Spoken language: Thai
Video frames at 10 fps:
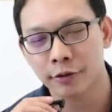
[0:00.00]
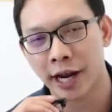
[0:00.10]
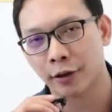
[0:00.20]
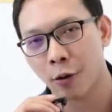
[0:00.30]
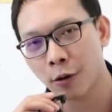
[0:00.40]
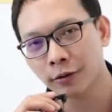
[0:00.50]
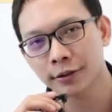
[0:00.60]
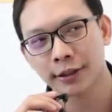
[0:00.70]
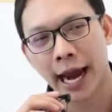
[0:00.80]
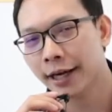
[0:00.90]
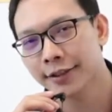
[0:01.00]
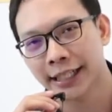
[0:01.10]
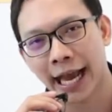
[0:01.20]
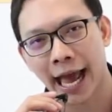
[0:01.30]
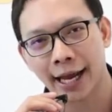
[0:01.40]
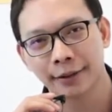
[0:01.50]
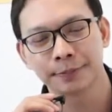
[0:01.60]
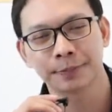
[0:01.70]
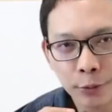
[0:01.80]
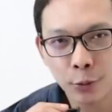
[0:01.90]
กเทรดของท้ายเดือนสิงหา
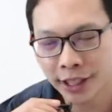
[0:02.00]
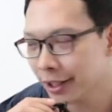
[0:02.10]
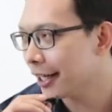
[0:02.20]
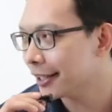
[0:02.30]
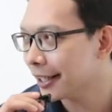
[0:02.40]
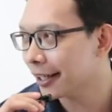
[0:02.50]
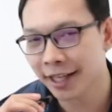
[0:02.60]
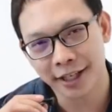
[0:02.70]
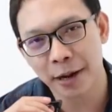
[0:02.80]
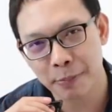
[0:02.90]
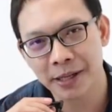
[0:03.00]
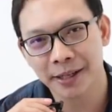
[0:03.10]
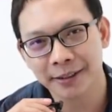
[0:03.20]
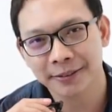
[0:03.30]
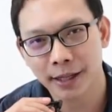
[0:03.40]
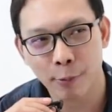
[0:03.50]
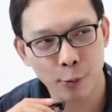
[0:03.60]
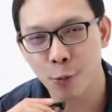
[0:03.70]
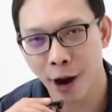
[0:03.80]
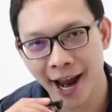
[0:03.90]
กูนี่เหนื่อยจริงๆเลยนะอีแอดมินเนี่ยทำข
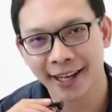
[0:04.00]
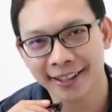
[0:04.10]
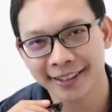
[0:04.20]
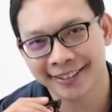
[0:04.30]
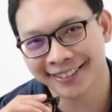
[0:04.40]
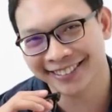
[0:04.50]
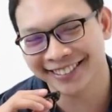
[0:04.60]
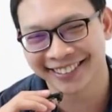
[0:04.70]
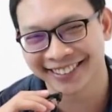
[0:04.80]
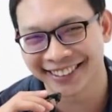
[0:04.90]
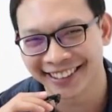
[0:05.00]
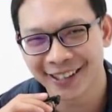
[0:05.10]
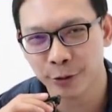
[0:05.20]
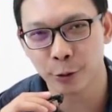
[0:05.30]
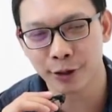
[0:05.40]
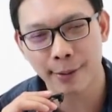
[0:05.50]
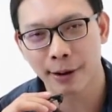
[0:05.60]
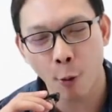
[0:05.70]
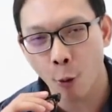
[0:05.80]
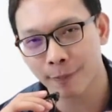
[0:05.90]
องกูหายนะ กูต้องนั่ง
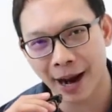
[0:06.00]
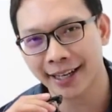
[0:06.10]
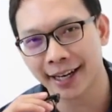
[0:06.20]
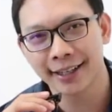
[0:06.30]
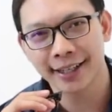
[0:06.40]
มาพูดใหม่เนี่ย